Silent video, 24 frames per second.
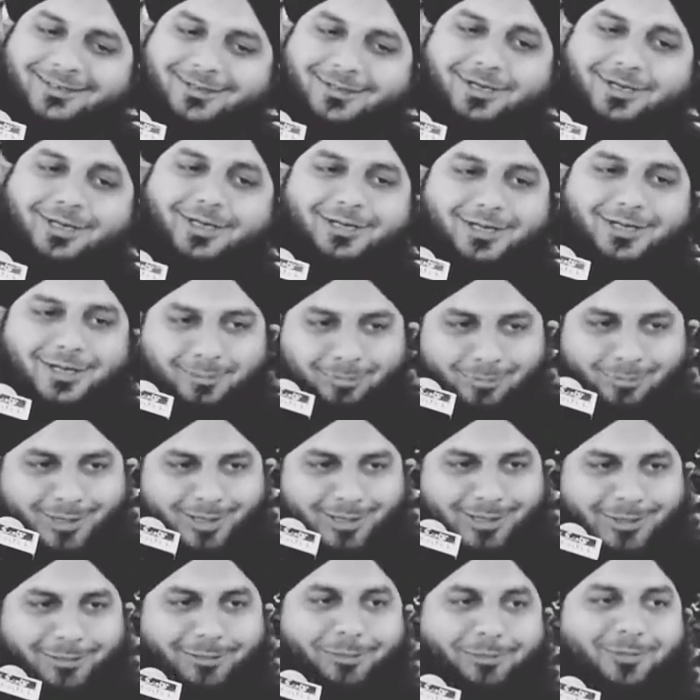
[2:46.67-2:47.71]
यानी गर्म
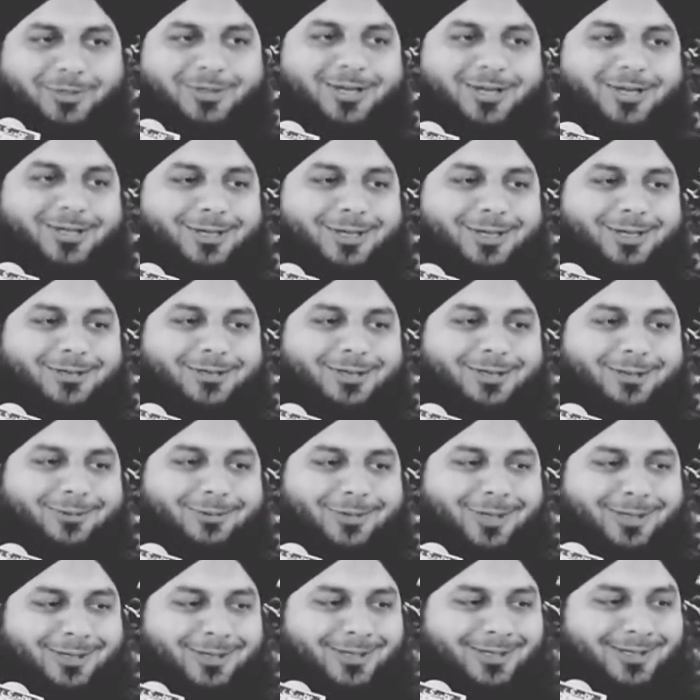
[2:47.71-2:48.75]
करना भी पसंद नहीं
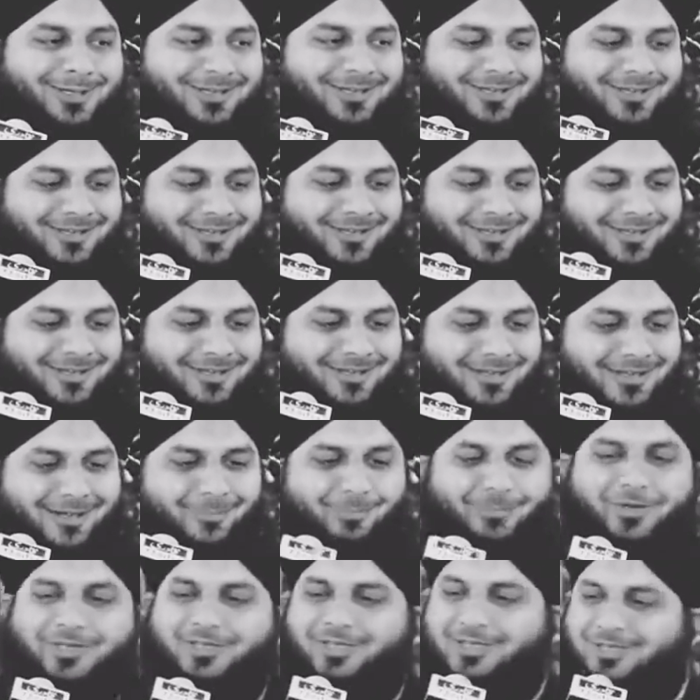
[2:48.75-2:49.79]
साहबजादे के लिए
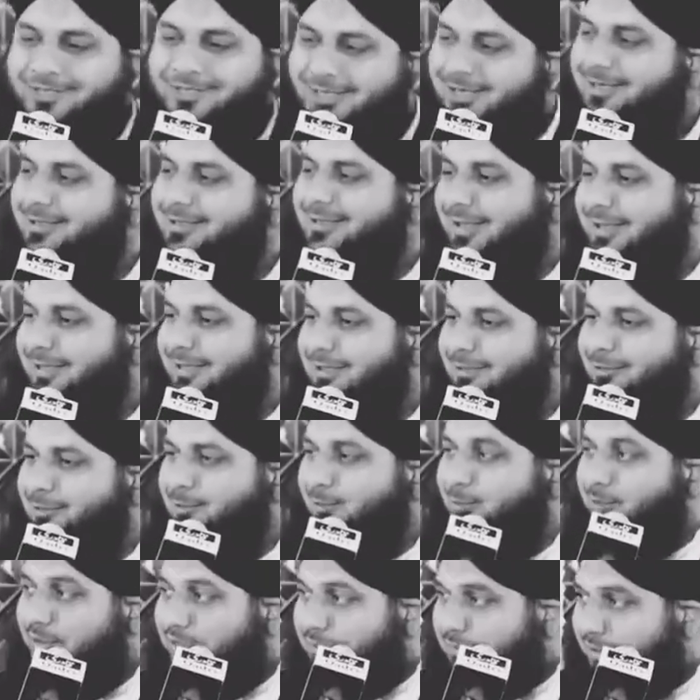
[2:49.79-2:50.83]
अब चल जाएगी तो
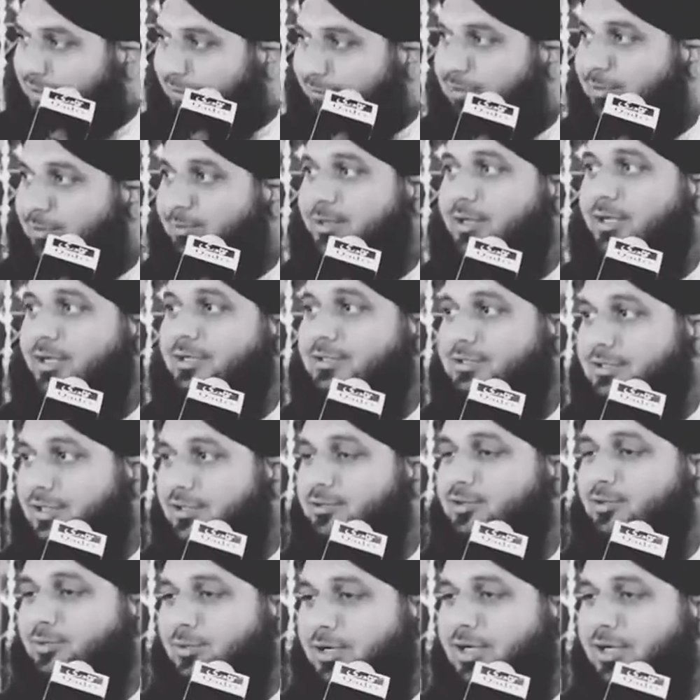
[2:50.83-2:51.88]
पीर साहब ने बड़ा अच्छा
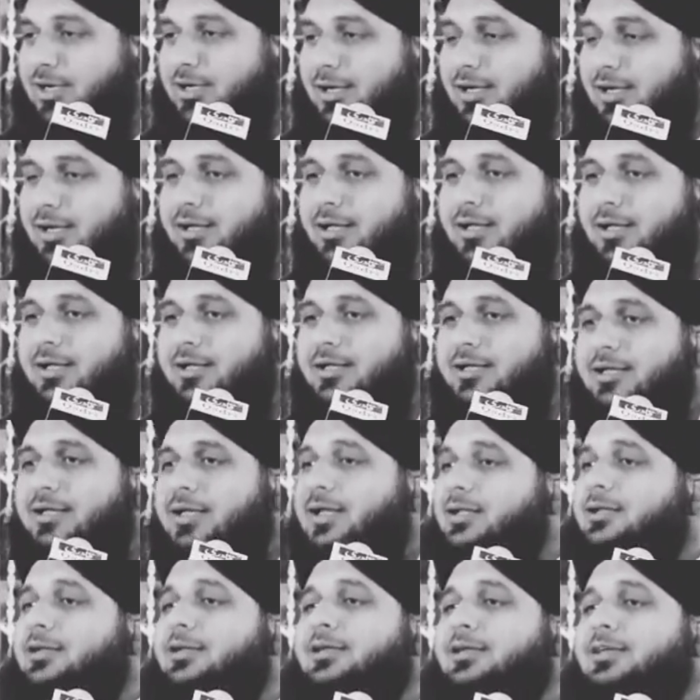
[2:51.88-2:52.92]
जुमला कहा
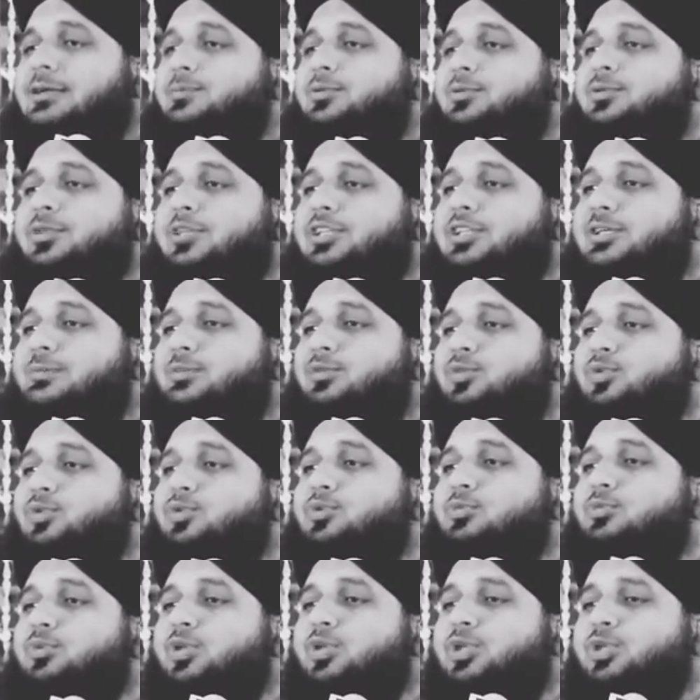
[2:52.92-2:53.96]
कहने लगे पुत्र जब तू
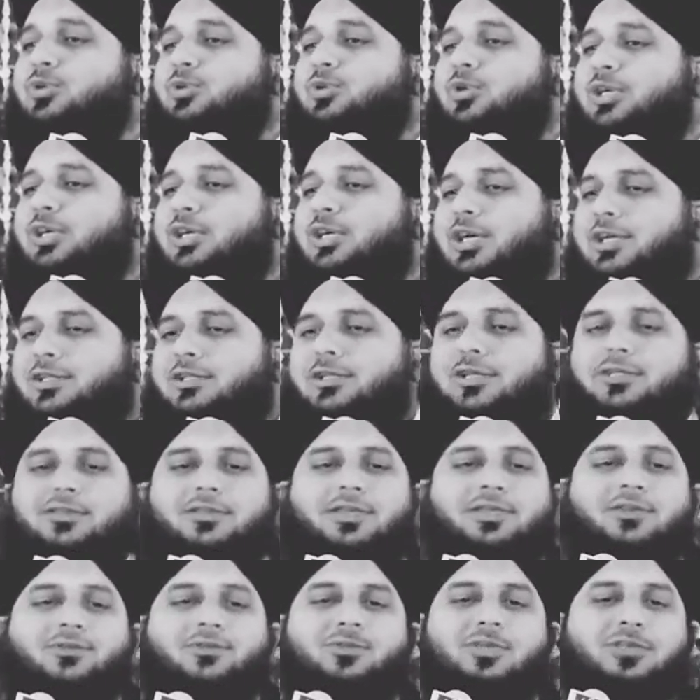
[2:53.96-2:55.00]
मुरीदों के घर
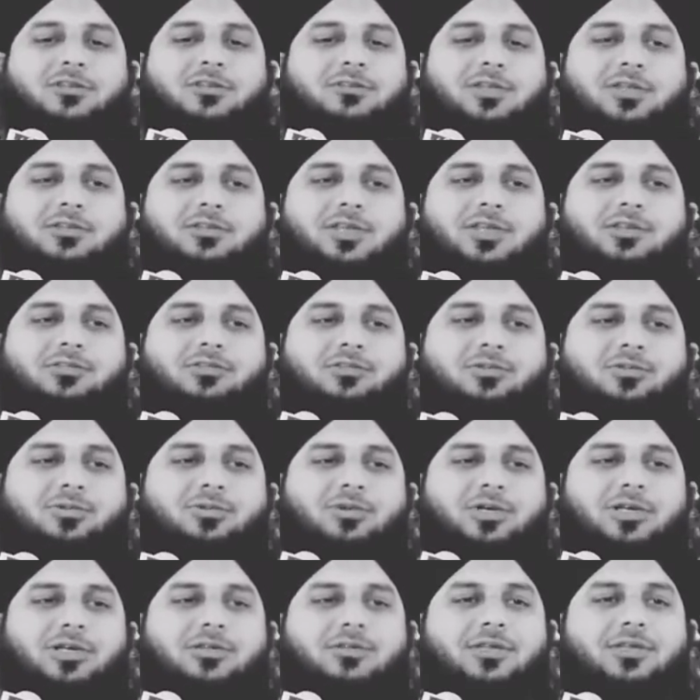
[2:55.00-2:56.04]
जाता है तो तेरे साथ ये
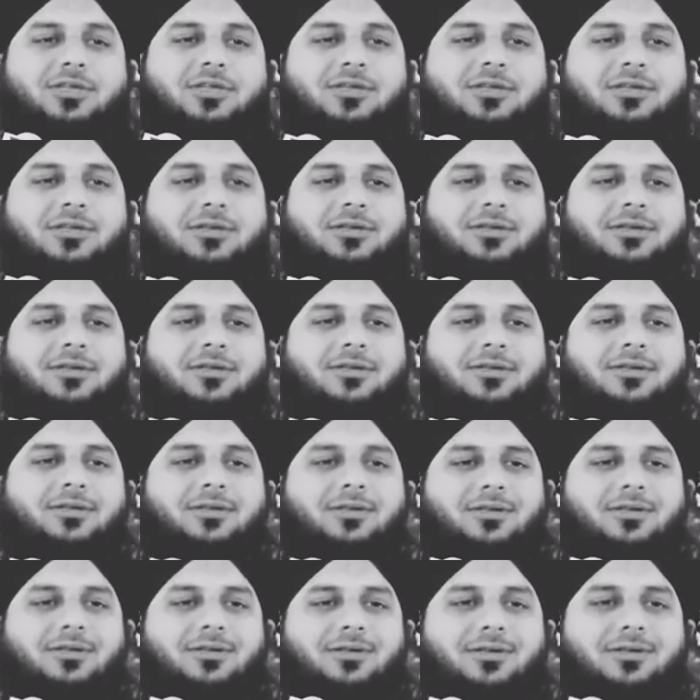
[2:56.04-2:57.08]
सलूक करते
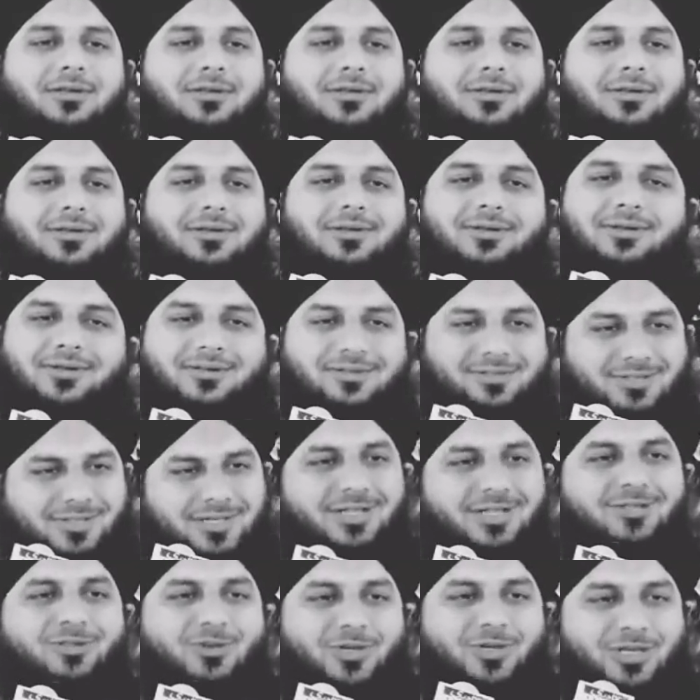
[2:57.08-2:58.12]
इस
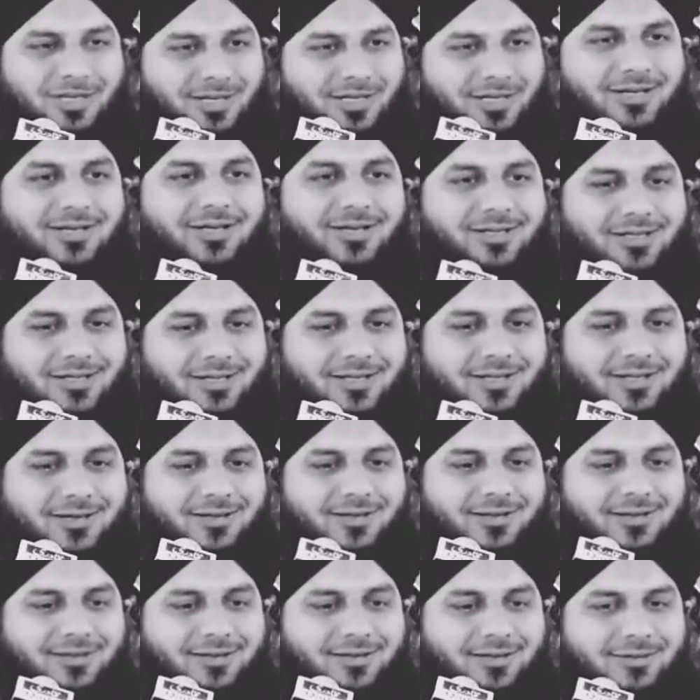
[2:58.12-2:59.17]
तरह तो ना ना कर यार
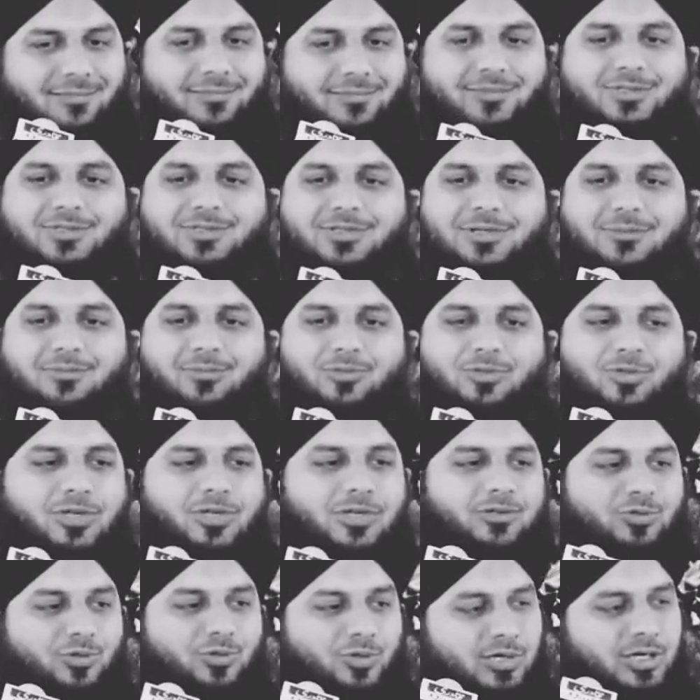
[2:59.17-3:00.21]
कम अज कम
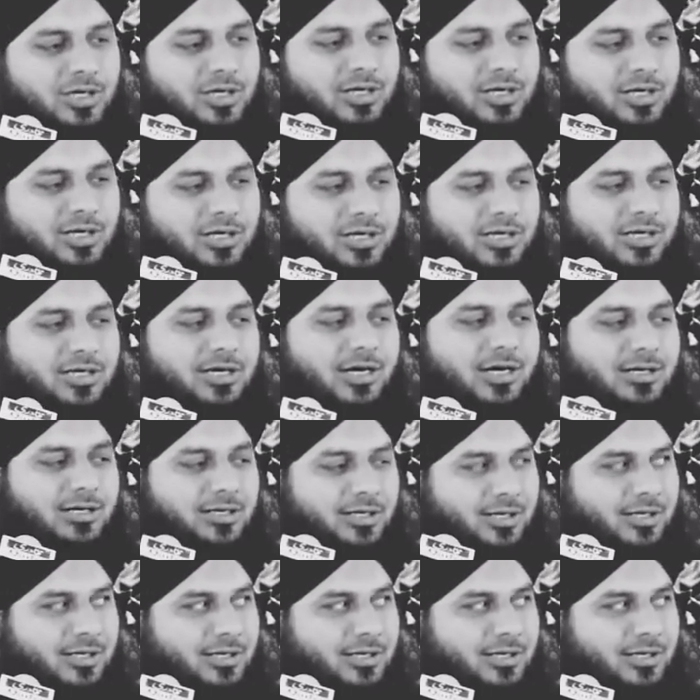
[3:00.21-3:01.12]
तेरा जोर लगेगा एक आर्डर ही